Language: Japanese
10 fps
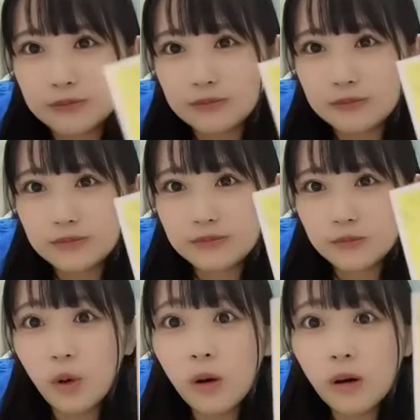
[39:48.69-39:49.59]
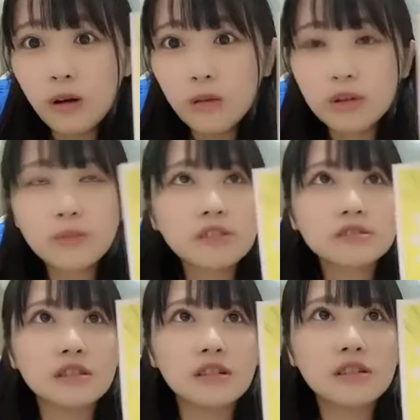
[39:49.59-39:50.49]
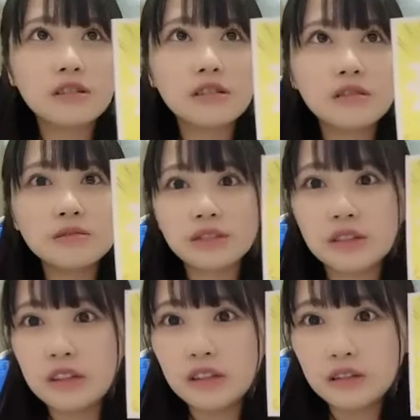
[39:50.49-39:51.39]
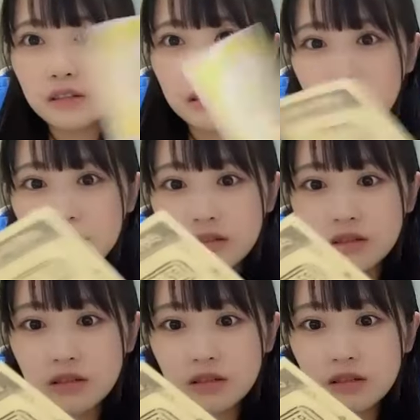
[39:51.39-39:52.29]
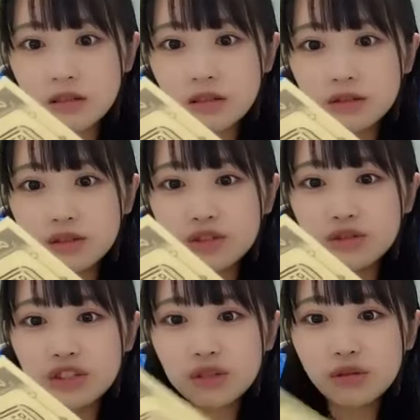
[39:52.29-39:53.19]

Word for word: ンおこれも初だうさぎ10